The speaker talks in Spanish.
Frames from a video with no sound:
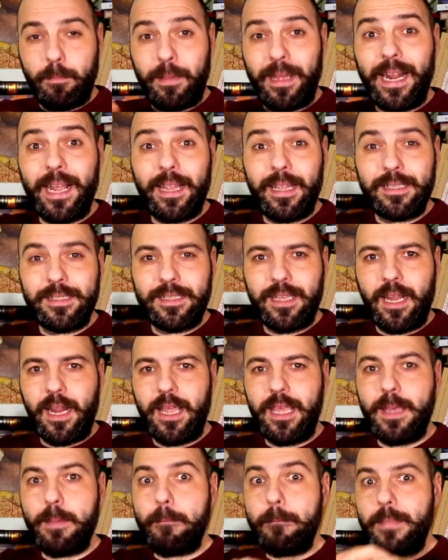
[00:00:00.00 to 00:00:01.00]
para que estén
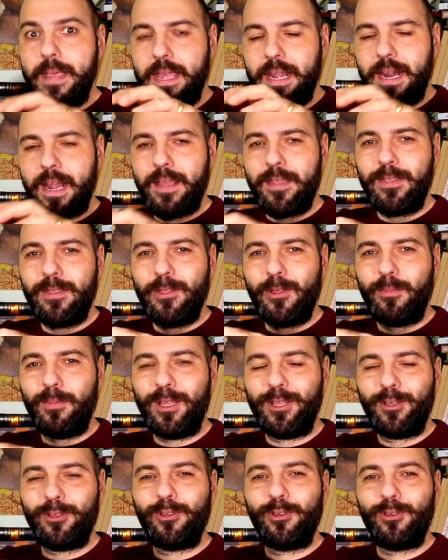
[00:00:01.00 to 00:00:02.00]
ahí
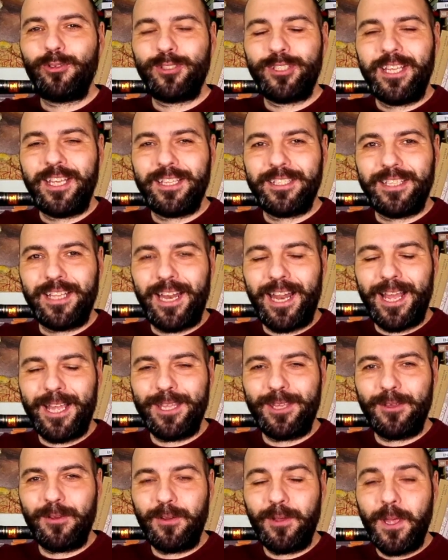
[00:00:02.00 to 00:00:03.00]
mirándome todos los días del
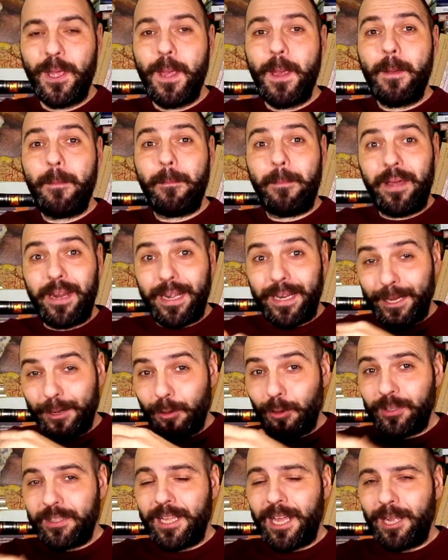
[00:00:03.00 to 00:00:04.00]
año para
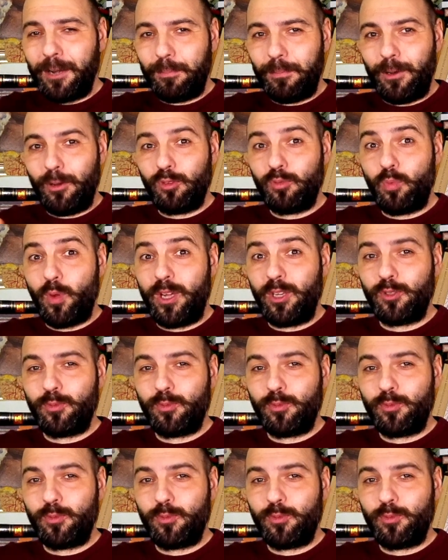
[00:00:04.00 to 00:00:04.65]
recordarme los buenos